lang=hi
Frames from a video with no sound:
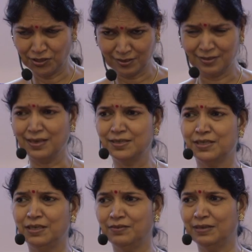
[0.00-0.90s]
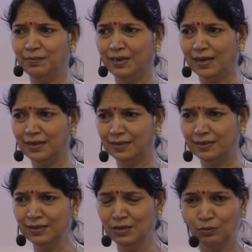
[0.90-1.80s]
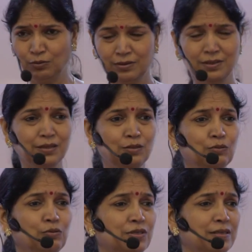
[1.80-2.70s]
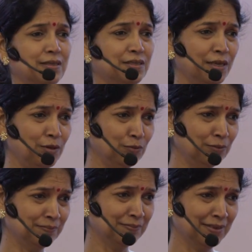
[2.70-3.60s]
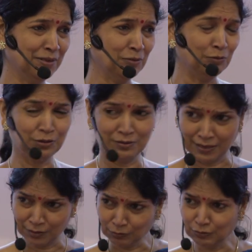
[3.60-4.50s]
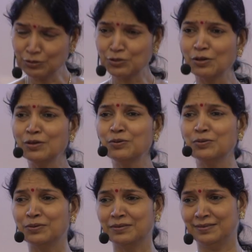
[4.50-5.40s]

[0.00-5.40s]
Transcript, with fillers: जितना जीवन मिला है उतना तो खुशी से जी लू उतना तो खुश हो लूँ